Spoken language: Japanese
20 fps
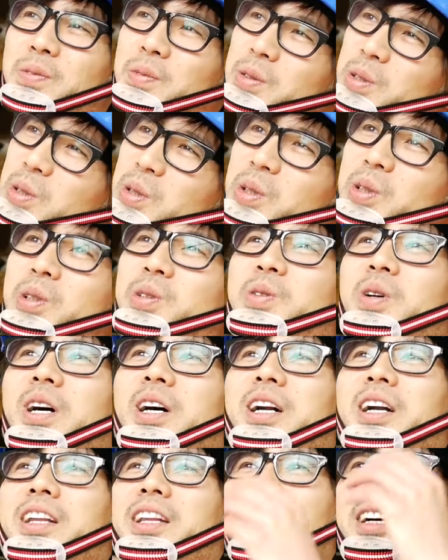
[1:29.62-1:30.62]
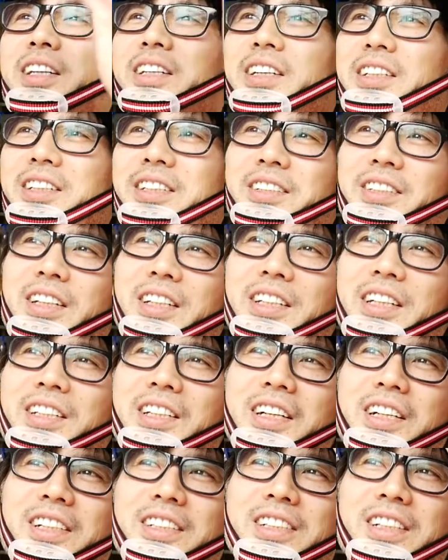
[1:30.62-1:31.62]
それよくわからなかったんですがなん
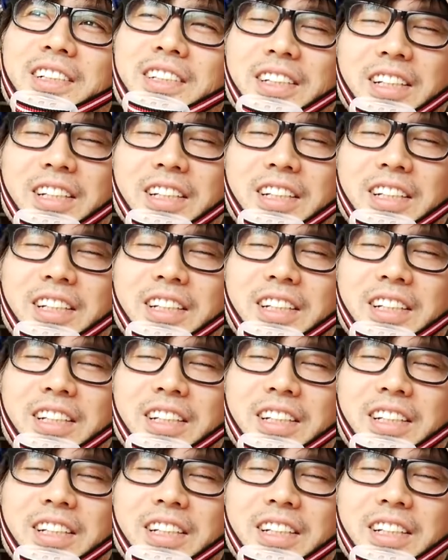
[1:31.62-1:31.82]
たら先